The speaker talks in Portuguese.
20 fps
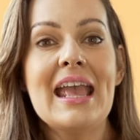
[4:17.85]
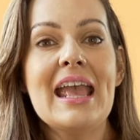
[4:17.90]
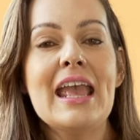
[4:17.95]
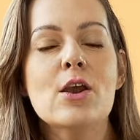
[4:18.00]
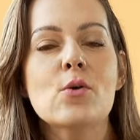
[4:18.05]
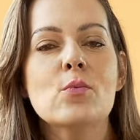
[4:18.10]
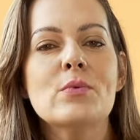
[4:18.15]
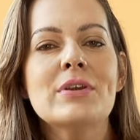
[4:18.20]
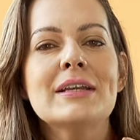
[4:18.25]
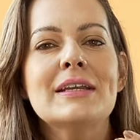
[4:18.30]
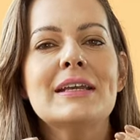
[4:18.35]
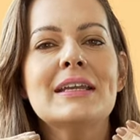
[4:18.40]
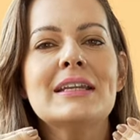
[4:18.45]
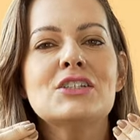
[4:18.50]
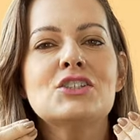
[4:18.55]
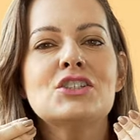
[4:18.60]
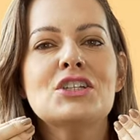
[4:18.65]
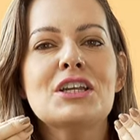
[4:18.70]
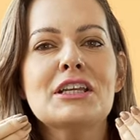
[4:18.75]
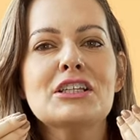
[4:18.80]
É um
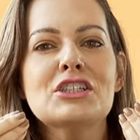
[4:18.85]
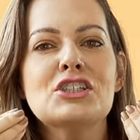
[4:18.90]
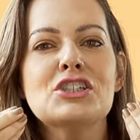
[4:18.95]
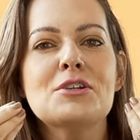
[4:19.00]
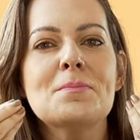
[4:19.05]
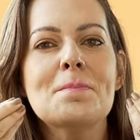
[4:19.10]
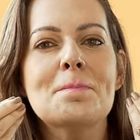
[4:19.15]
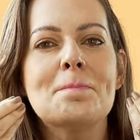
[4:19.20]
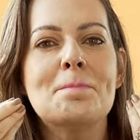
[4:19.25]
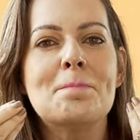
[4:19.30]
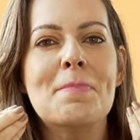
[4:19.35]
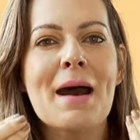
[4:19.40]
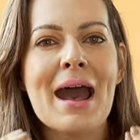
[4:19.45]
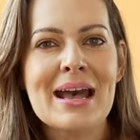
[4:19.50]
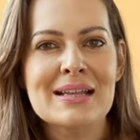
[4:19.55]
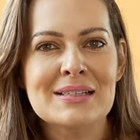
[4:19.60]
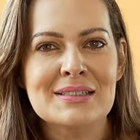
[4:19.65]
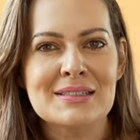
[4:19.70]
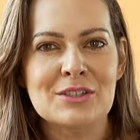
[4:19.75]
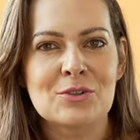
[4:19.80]
ingrediente
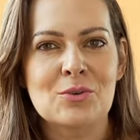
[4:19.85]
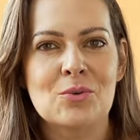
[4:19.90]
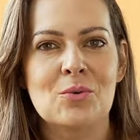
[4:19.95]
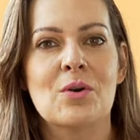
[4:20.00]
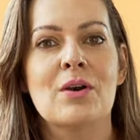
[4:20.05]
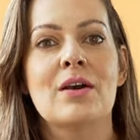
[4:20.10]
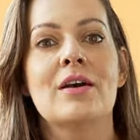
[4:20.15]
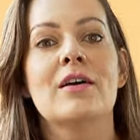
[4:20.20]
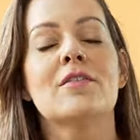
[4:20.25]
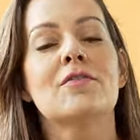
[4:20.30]
básico,